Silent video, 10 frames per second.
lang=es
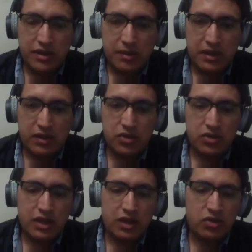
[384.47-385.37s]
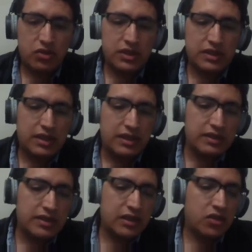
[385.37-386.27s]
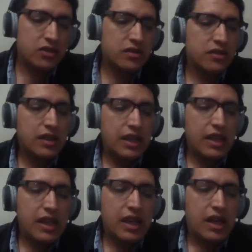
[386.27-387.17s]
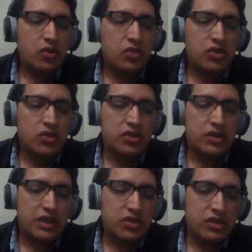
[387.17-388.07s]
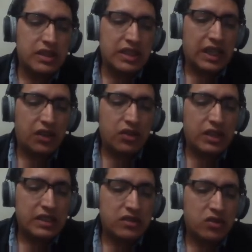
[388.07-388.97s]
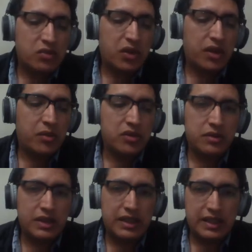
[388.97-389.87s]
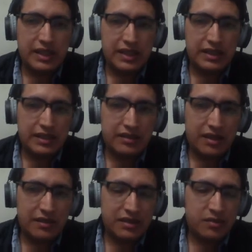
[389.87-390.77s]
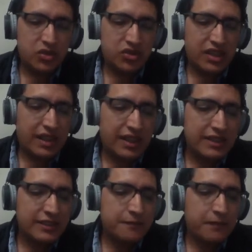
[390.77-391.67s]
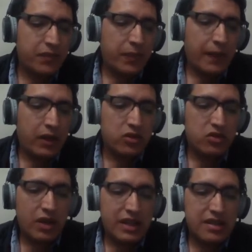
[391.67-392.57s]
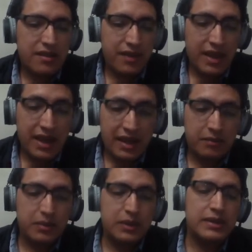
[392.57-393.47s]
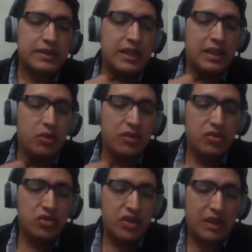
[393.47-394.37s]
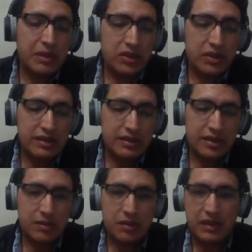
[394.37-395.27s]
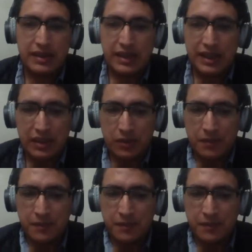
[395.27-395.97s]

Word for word: también otros cálculos estadísticos. Algunos de estos indicadores los podemos ver en estas tablas mostradas, los cuales reflejan pues, el buen funcionamiento del sistema planteado.